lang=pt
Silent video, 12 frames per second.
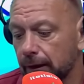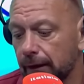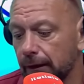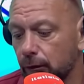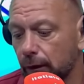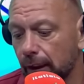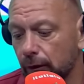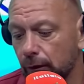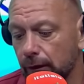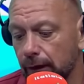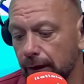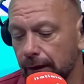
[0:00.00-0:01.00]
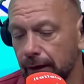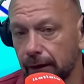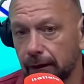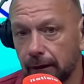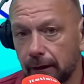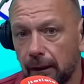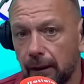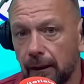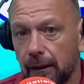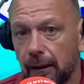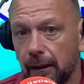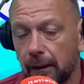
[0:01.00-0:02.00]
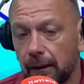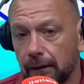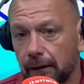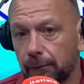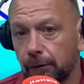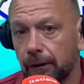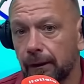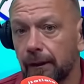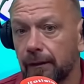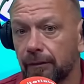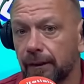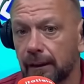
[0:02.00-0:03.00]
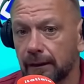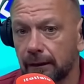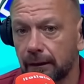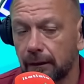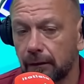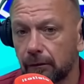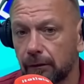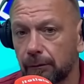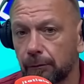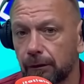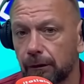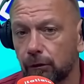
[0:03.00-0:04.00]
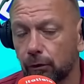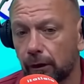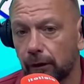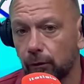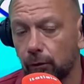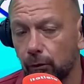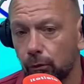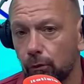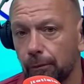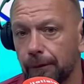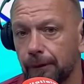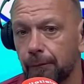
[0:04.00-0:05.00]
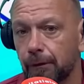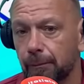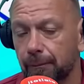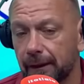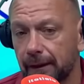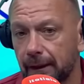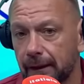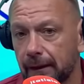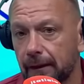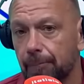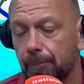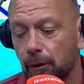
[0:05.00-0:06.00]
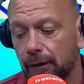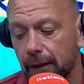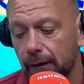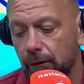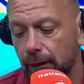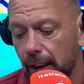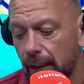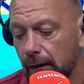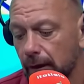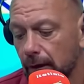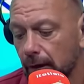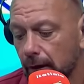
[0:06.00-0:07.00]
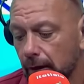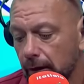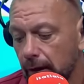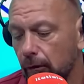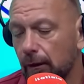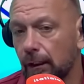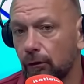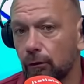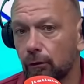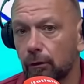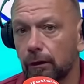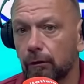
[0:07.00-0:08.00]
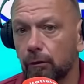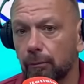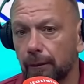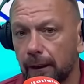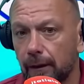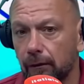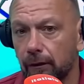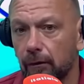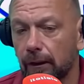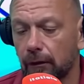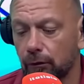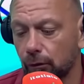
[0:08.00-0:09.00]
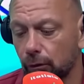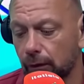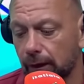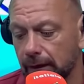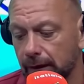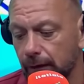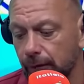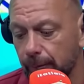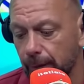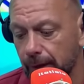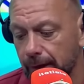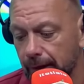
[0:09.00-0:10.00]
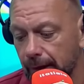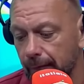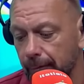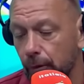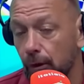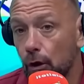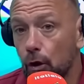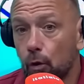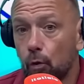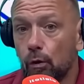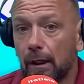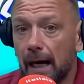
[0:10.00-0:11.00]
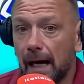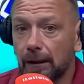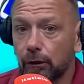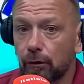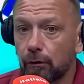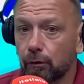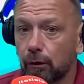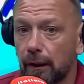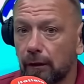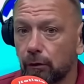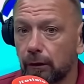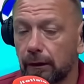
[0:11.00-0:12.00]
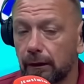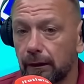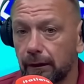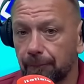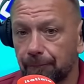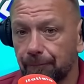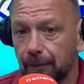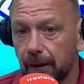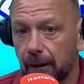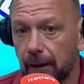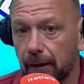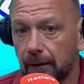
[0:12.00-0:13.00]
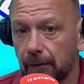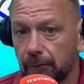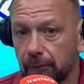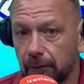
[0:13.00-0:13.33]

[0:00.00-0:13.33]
você tem jogadores ali é, de muita identificação, de muita história no clube, de muita experiência que podem ajudar. Que é o caso do Lucas Romero, que é o caso do Lucas Silva, por exemplo. O Cássio é um jogador que está é,